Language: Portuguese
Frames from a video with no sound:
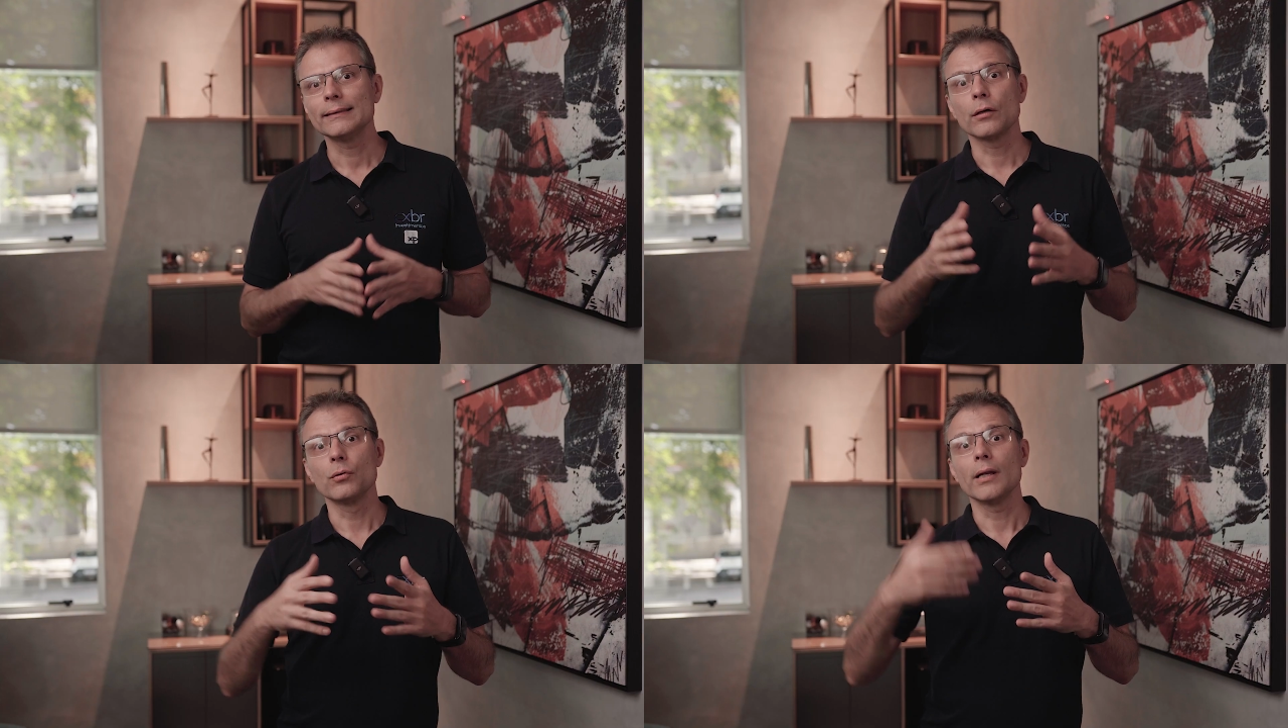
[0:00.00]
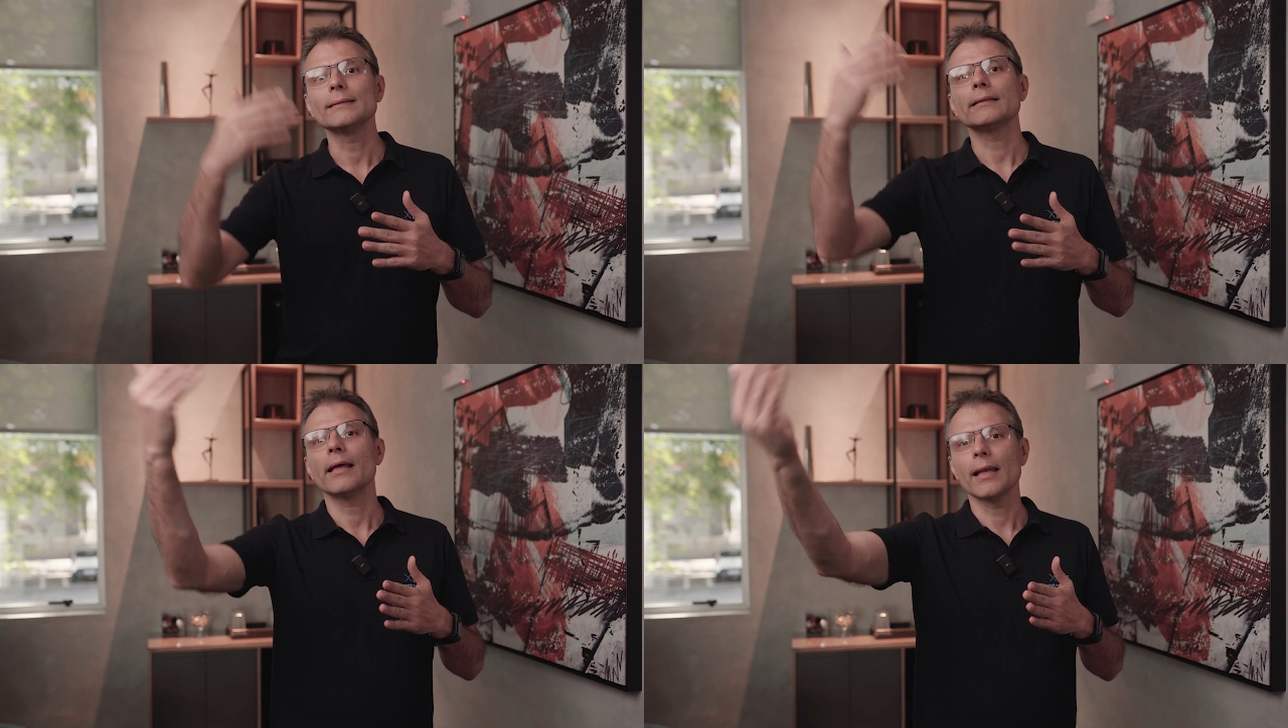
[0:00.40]

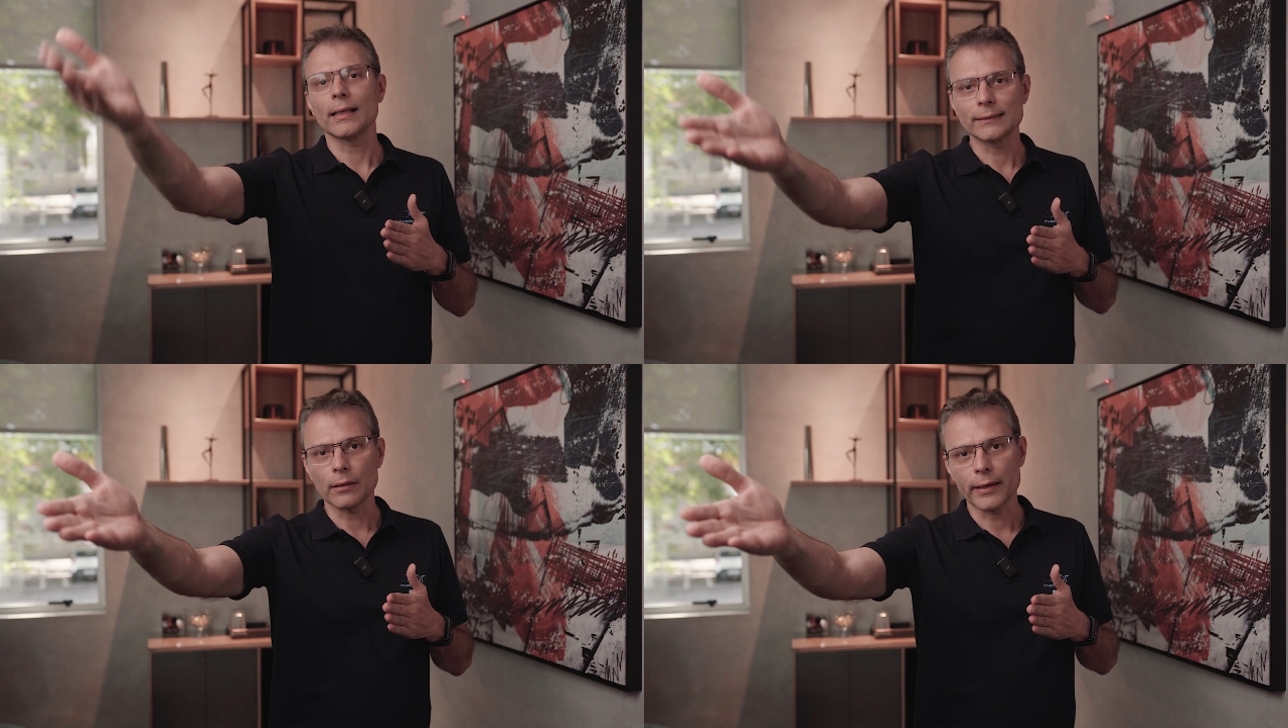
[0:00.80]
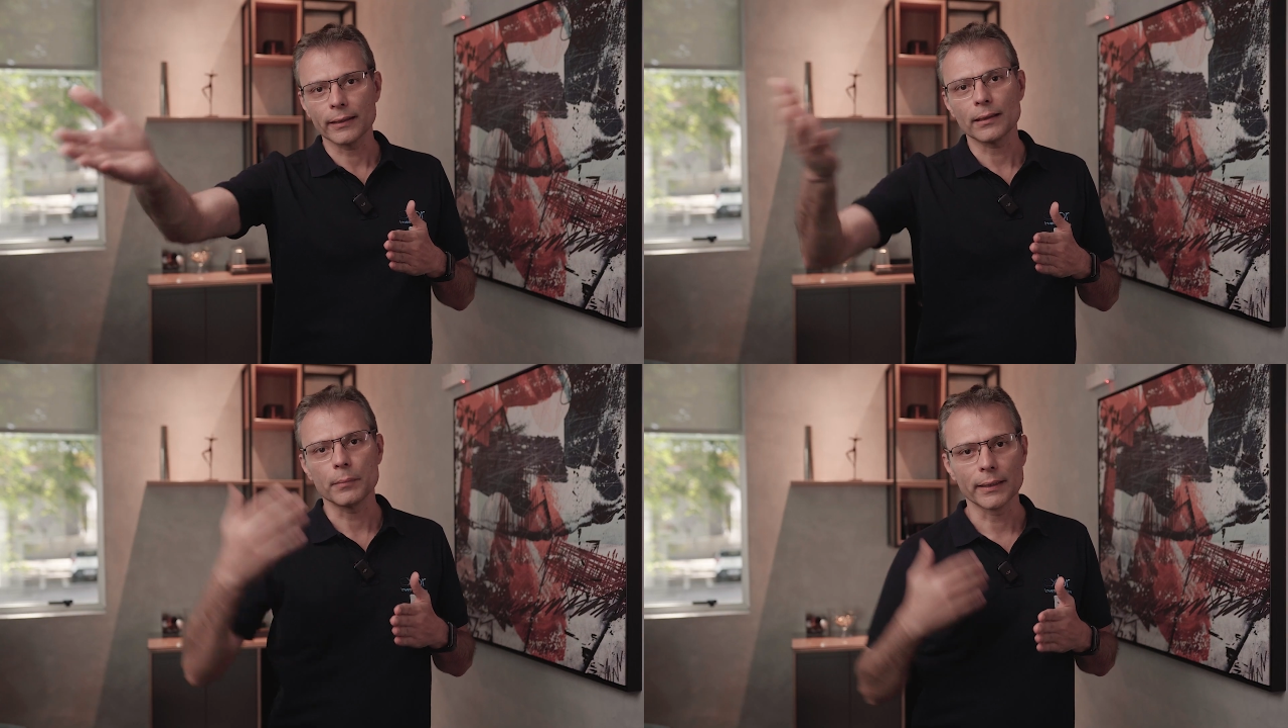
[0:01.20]
insegurança em relação à
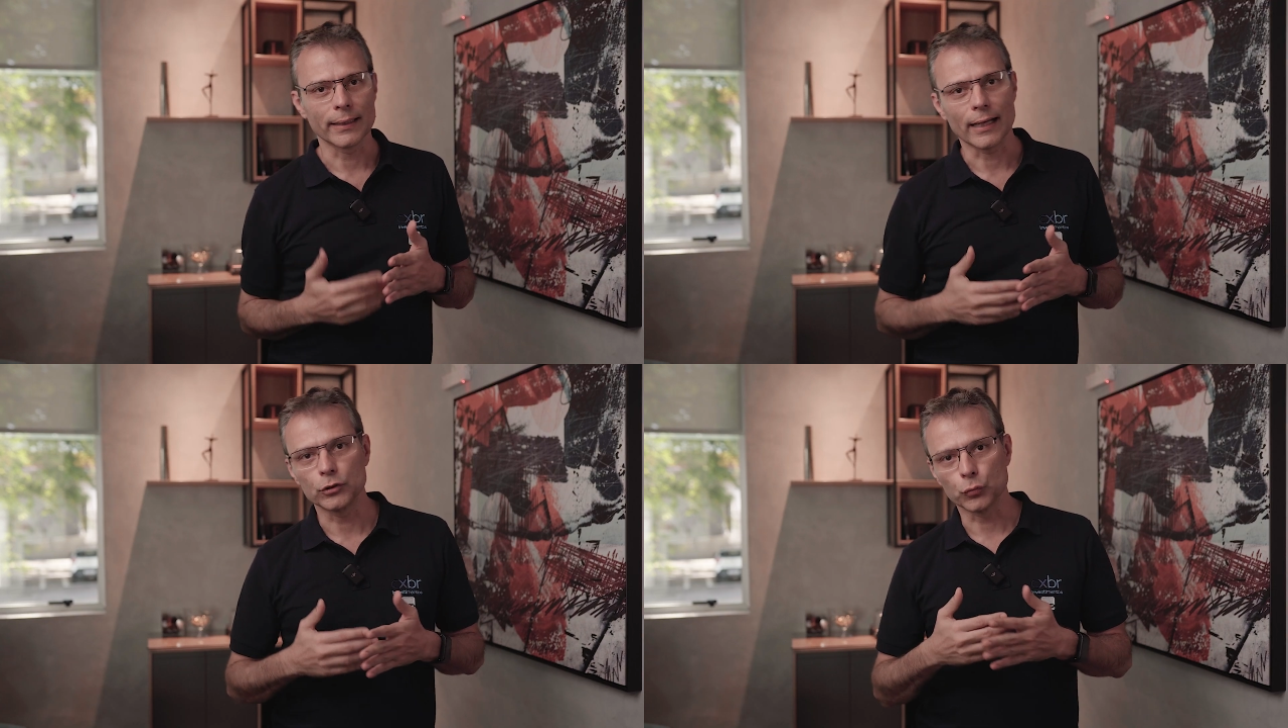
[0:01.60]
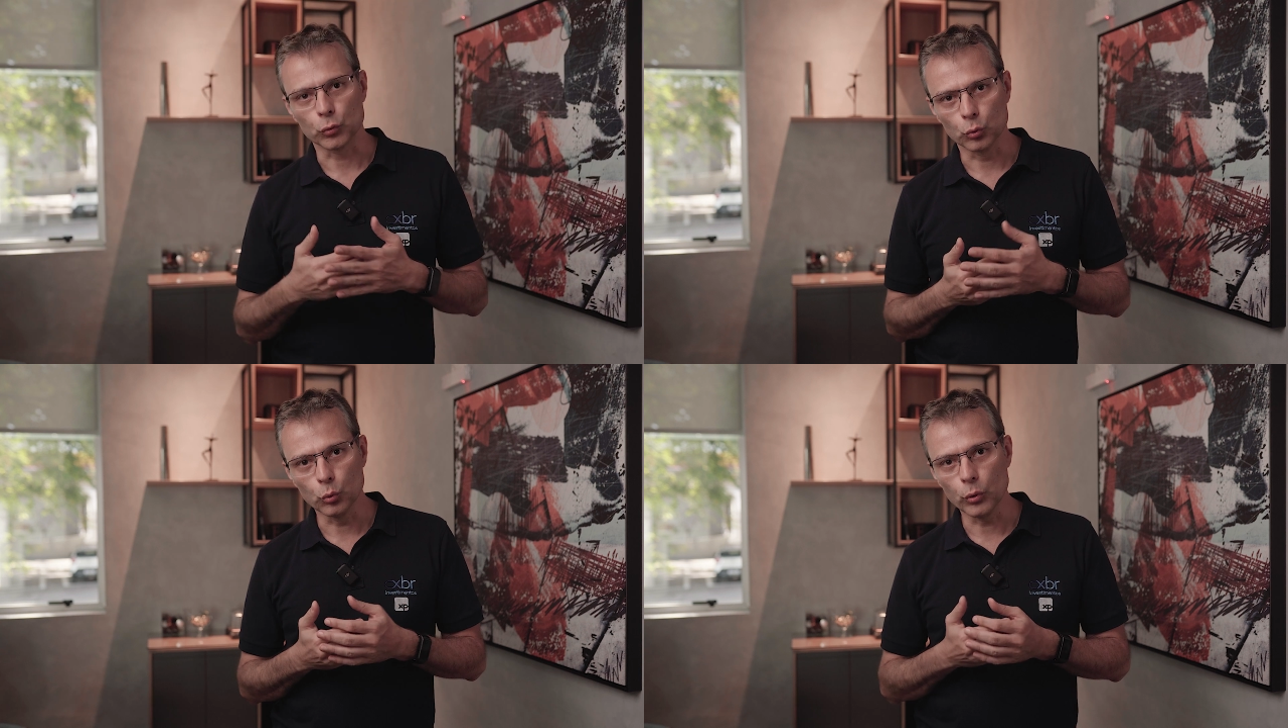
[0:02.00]
rentabilidade
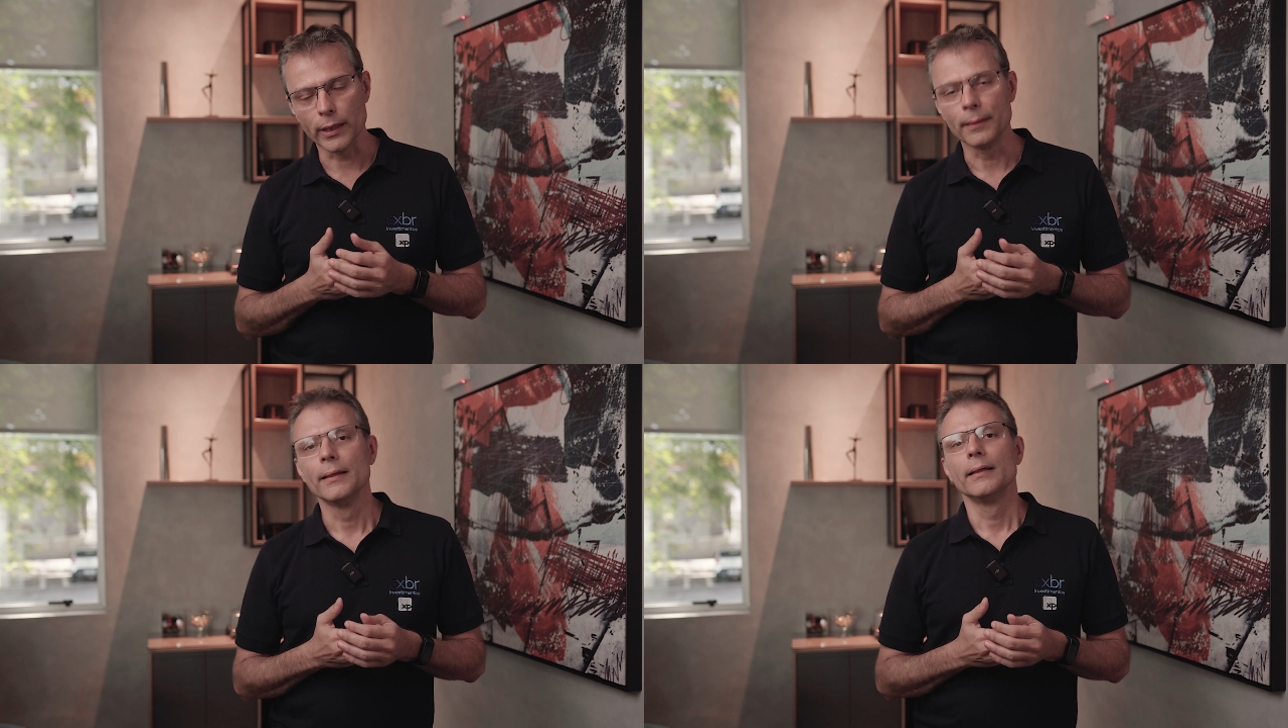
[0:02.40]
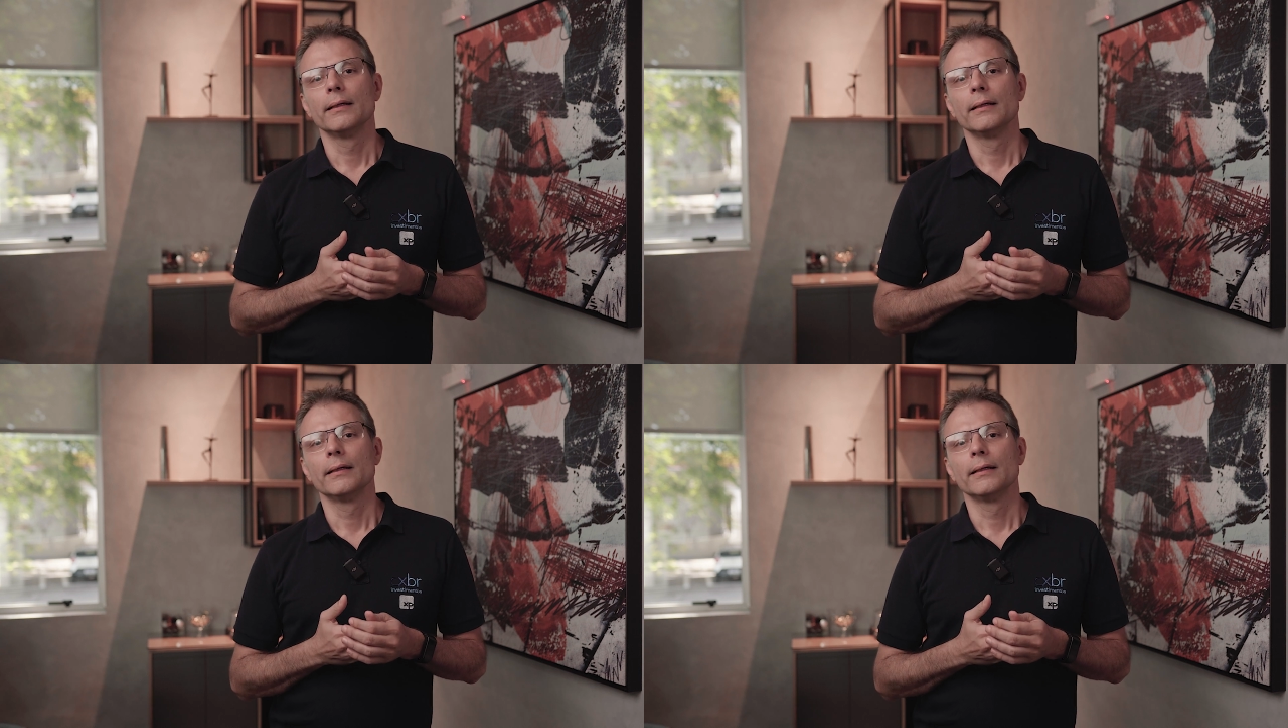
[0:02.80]
futura,